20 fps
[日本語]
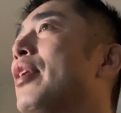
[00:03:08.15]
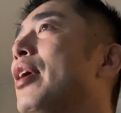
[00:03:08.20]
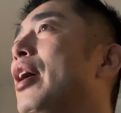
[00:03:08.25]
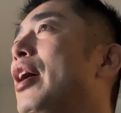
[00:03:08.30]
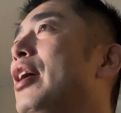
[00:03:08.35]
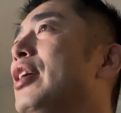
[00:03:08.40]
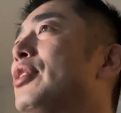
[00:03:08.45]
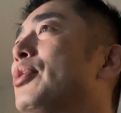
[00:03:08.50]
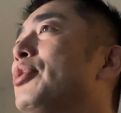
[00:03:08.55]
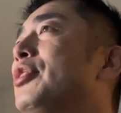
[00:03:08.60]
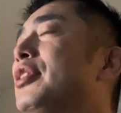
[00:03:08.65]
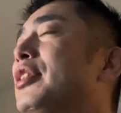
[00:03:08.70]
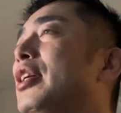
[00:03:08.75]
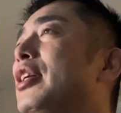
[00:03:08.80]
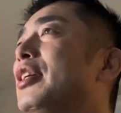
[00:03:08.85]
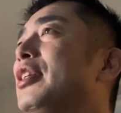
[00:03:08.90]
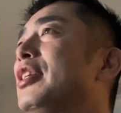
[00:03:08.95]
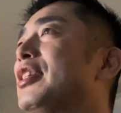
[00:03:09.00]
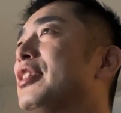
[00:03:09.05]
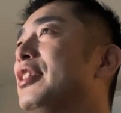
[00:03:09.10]
えー、そした
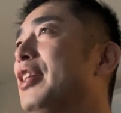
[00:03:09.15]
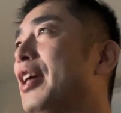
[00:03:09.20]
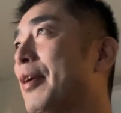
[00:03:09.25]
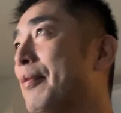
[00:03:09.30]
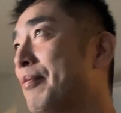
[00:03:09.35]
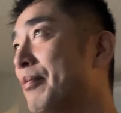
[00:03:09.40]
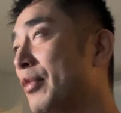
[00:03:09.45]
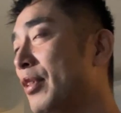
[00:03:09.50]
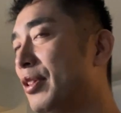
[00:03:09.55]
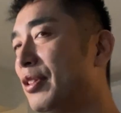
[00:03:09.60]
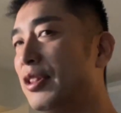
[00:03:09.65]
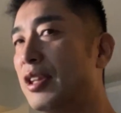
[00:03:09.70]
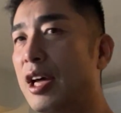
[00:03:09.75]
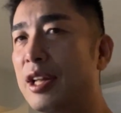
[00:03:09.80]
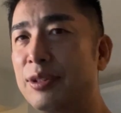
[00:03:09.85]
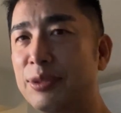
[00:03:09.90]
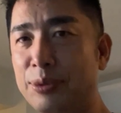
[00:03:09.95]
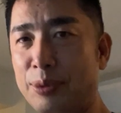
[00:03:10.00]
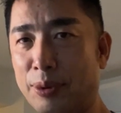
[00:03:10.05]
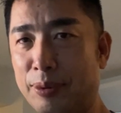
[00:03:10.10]
らですねな
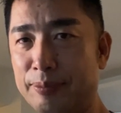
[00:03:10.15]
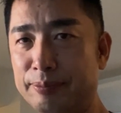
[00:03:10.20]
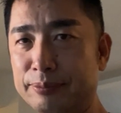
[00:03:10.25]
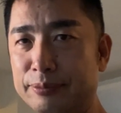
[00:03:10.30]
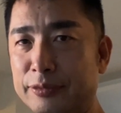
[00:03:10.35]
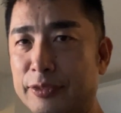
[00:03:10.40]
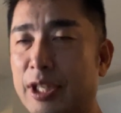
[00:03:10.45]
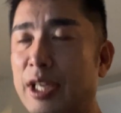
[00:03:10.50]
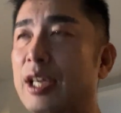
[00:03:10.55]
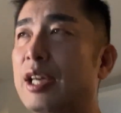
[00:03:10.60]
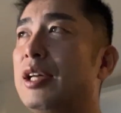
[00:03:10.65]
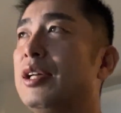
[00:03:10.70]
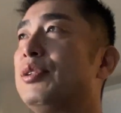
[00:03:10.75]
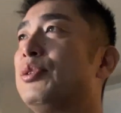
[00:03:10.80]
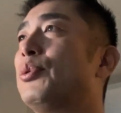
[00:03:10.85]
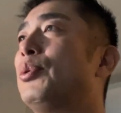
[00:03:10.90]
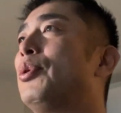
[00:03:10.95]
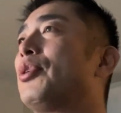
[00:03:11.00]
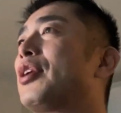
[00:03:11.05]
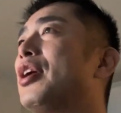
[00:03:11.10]
んと、えー、
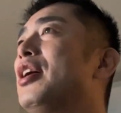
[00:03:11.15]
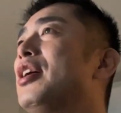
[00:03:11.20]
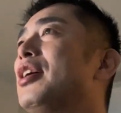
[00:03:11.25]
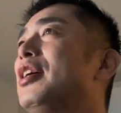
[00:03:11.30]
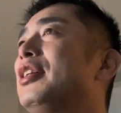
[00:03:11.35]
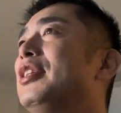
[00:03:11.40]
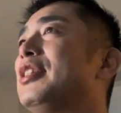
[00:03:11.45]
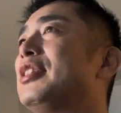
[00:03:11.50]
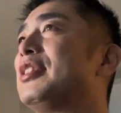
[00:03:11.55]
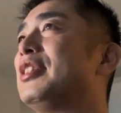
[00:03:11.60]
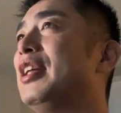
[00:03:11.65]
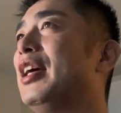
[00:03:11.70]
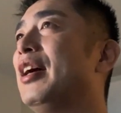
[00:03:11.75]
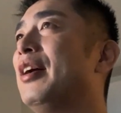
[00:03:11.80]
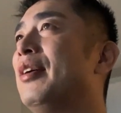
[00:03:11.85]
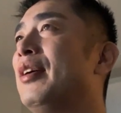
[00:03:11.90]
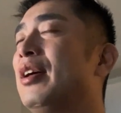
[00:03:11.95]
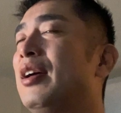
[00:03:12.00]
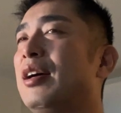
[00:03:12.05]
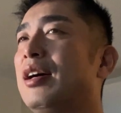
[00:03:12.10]
上官がですね
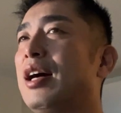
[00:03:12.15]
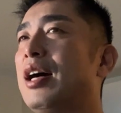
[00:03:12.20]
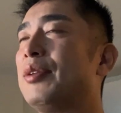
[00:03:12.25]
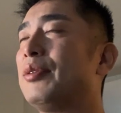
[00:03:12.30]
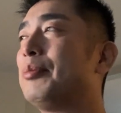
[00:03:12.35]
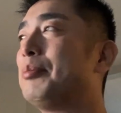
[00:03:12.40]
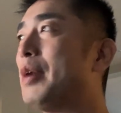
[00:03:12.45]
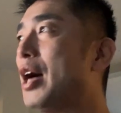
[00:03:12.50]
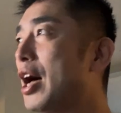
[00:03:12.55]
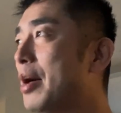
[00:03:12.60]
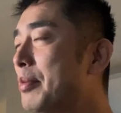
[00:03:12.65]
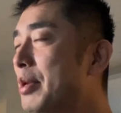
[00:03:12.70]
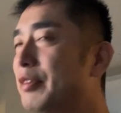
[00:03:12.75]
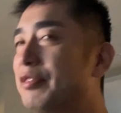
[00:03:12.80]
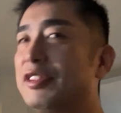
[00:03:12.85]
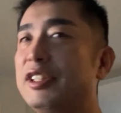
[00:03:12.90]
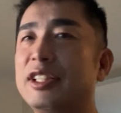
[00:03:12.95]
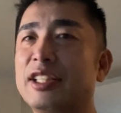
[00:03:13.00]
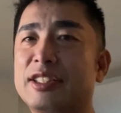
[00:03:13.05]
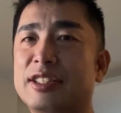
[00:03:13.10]
あの、まあ、雨
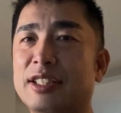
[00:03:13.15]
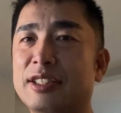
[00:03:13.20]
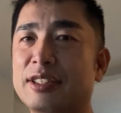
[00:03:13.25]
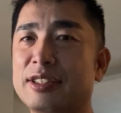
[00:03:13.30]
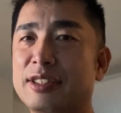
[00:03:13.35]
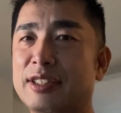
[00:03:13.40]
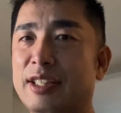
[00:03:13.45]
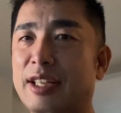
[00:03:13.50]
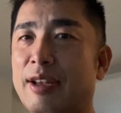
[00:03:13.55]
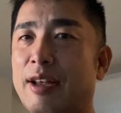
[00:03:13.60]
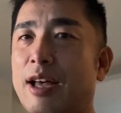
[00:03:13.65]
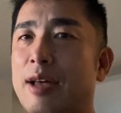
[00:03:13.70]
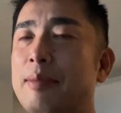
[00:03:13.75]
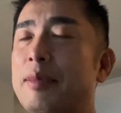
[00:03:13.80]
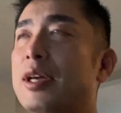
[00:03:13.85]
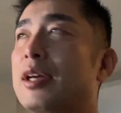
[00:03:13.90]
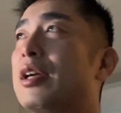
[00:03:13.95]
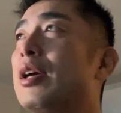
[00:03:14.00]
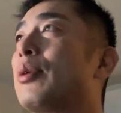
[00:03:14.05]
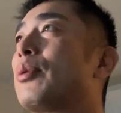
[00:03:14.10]
降り出したんですって。
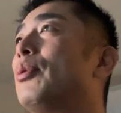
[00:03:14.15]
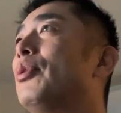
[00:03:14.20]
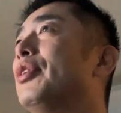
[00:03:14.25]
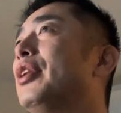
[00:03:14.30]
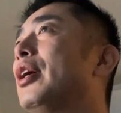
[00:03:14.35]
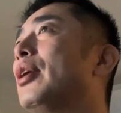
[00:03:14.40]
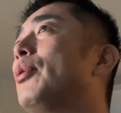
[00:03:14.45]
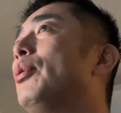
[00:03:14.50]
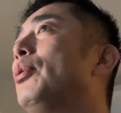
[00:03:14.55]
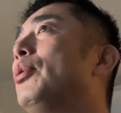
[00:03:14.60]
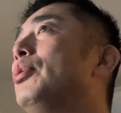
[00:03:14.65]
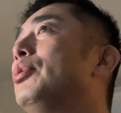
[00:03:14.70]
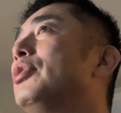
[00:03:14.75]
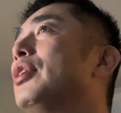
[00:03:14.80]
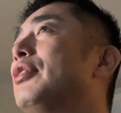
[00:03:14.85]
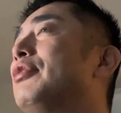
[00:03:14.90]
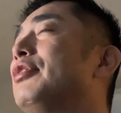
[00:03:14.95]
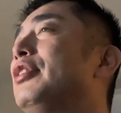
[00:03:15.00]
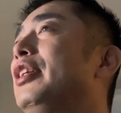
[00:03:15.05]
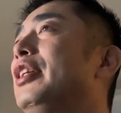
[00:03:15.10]
雨結構ね、豪雨
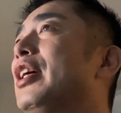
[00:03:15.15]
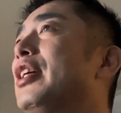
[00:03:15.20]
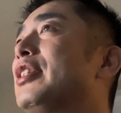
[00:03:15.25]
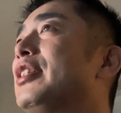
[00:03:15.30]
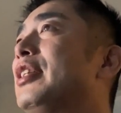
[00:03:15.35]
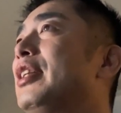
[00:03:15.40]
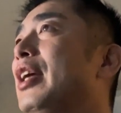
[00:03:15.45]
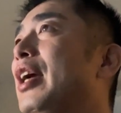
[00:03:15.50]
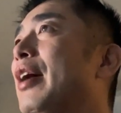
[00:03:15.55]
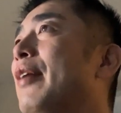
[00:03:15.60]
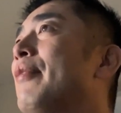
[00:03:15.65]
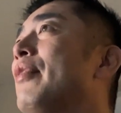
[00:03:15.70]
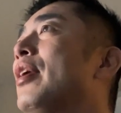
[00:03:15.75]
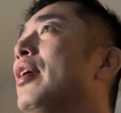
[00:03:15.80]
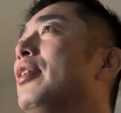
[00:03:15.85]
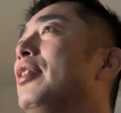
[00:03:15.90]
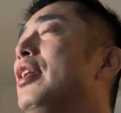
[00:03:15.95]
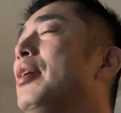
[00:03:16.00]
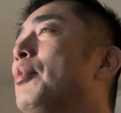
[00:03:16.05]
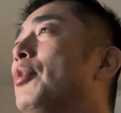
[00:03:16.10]
が降り出して、
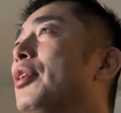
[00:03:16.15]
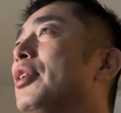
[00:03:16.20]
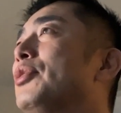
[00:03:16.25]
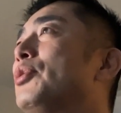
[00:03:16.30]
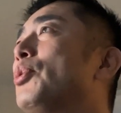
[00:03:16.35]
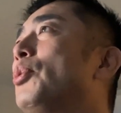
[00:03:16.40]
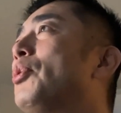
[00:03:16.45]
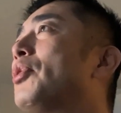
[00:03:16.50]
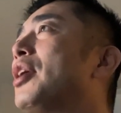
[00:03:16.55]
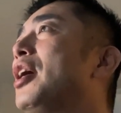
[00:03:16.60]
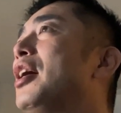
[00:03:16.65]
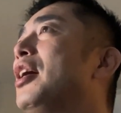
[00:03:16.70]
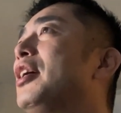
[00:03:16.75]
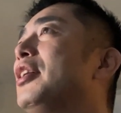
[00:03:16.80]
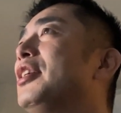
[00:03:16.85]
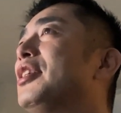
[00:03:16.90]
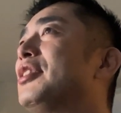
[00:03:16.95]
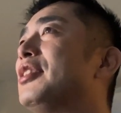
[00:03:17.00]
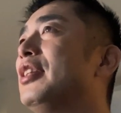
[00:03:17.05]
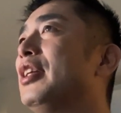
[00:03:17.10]
でも上官が
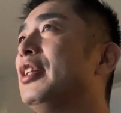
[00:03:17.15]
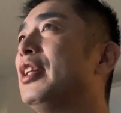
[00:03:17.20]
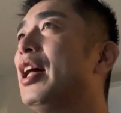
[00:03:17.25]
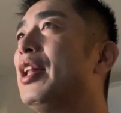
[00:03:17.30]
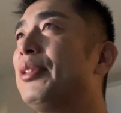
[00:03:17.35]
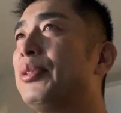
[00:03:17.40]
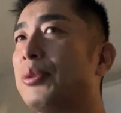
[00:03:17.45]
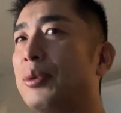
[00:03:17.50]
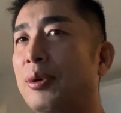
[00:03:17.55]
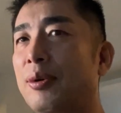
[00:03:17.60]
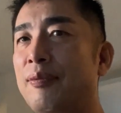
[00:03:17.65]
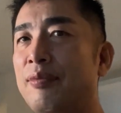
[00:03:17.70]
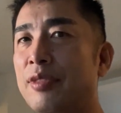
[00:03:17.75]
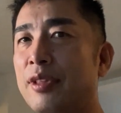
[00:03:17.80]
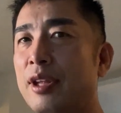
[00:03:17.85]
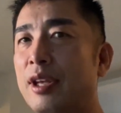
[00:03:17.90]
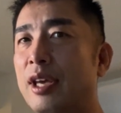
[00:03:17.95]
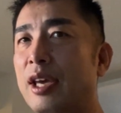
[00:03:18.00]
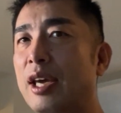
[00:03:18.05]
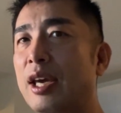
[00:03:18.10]
ですね、なんと、
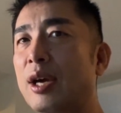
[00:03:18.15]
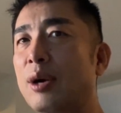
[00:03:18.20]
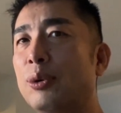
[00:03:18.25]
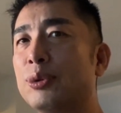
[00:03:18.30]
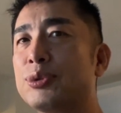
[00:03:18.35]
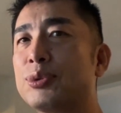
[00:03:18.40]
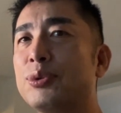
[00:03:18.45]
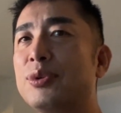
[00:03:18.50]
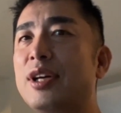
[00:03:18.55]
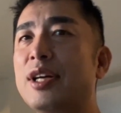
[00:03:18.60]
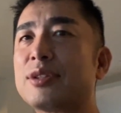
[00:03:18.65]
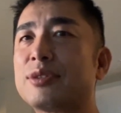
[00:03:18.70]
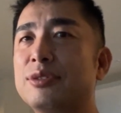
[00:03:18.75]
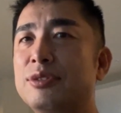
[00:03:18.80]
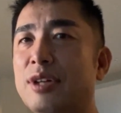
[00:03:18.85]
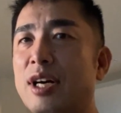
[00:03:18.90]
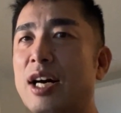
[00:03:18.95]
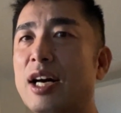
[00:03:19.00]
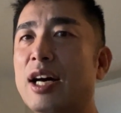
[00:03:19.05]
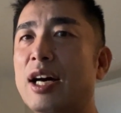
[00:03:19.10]
えー、おそらく
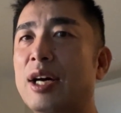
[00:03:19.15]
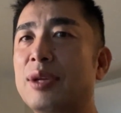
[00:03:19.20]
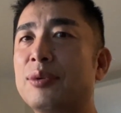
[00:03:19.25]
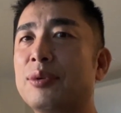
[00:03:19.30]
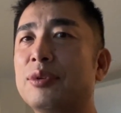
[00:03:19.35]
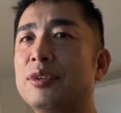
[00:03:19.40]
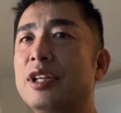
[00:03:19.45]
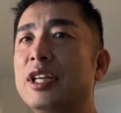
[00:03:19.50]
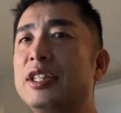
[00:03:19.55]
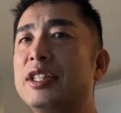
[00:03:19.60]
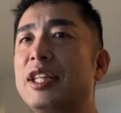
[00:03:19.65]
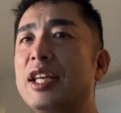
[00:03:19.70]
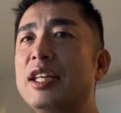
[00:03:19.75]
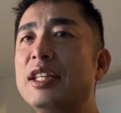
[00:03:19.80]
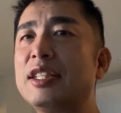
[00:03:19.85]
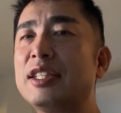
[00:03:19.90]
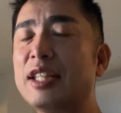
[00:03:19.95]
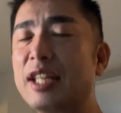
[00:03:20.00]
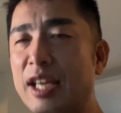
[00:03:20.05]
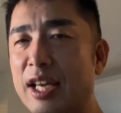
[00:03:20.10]
はあの寝て
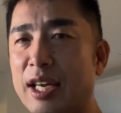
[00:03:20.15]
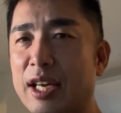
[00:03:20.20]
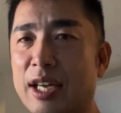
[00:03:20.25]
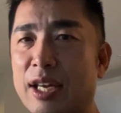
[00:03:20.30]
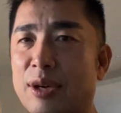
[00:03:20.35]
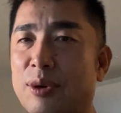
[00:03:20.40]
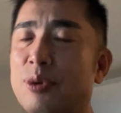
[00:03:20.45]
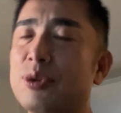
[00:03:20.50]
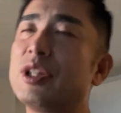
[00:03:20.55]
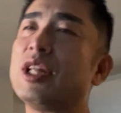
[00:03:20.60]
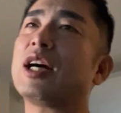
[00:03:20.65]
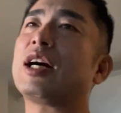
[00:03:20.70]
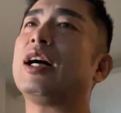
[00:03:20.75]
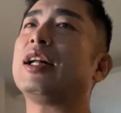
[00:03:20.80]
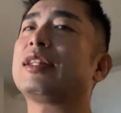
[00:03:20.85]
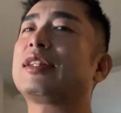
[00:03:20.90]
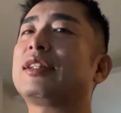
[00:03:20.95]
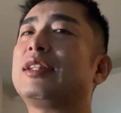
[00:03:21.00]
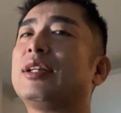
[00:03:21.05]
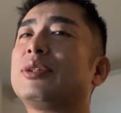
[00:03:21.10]
いて、えー、来な
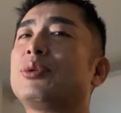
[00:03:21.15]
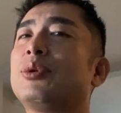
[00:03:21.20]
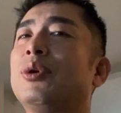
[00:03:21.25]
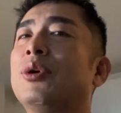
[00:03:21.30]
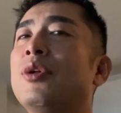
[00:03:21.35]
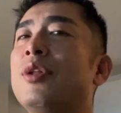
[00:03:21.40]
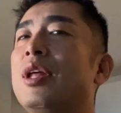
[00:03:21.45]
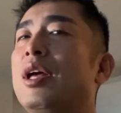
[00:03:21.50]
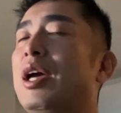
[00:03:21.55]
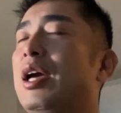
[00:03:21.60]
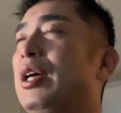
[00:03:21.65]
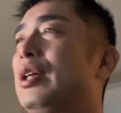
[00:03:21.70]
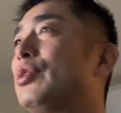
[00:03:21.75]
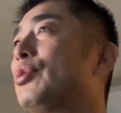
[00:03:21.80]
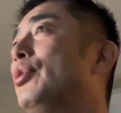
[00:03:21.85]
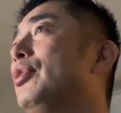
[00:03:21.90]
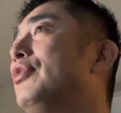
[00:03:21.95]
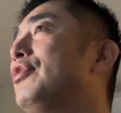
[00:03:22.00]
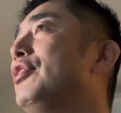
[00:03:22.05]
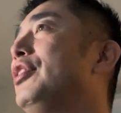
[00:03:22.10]
かったと、えー、
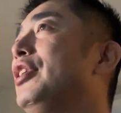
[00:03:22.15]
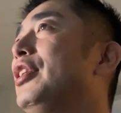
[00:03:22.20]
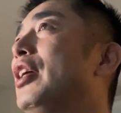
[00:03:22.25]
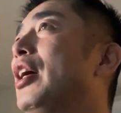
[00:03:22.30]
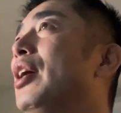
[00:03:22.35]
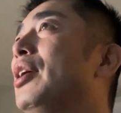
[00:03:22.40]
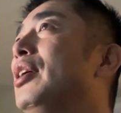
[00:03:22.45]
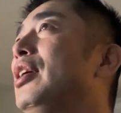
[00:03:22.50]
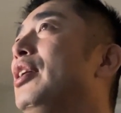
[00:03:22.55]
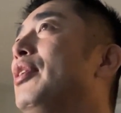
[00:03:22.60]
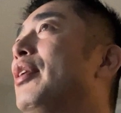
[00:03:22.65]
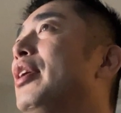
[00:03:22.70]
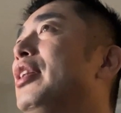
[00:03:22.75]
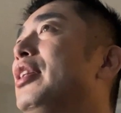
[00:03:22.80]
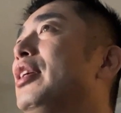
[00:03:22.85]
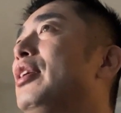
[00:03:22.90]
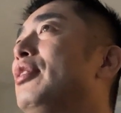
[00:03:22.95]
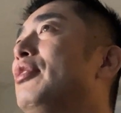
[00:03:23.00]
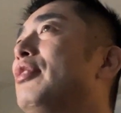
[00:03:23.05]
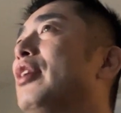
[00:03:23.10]
そういうふうにね言われ
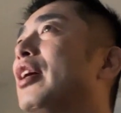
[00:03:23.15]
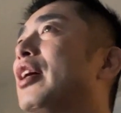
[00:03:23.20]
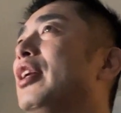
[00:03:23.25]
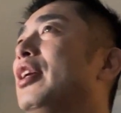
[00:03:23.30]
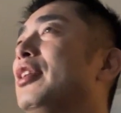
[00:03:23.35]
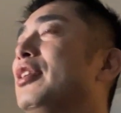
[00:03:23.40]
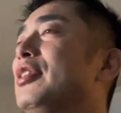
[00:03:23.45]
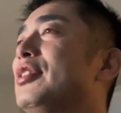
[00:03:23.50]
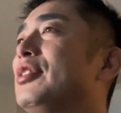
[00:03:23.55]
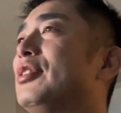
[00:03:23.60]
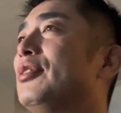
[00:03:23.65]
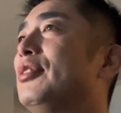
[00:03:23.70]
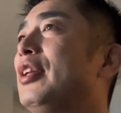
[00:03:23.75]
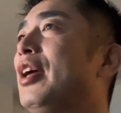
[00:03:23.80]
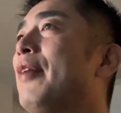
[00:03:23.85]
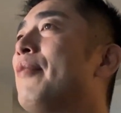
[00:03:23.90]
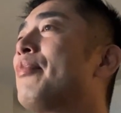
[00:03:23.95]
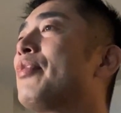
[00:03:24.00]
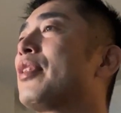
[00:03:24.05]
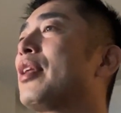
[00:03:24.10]
ているわけなんですよ
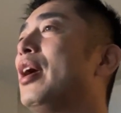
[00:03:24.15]
ね。